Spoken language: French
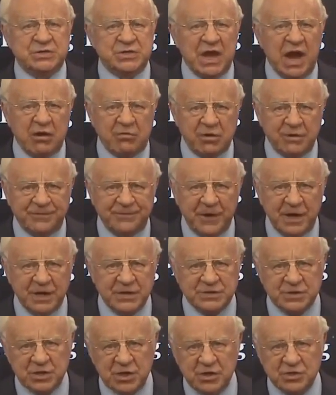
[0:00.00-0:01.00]
qui
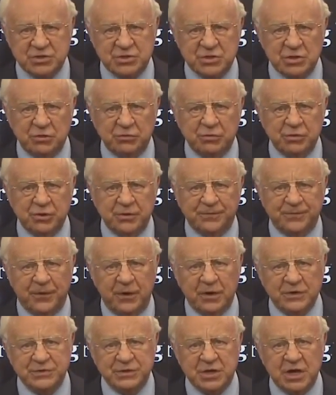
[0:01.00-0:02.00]
sacrifiaient leurs enfants à de
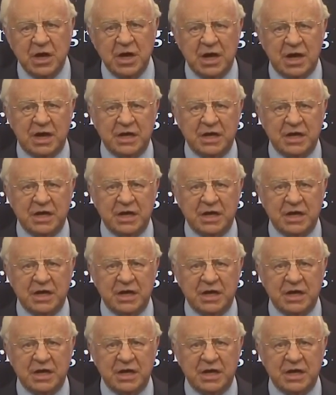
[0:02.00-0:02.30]
faux dieux,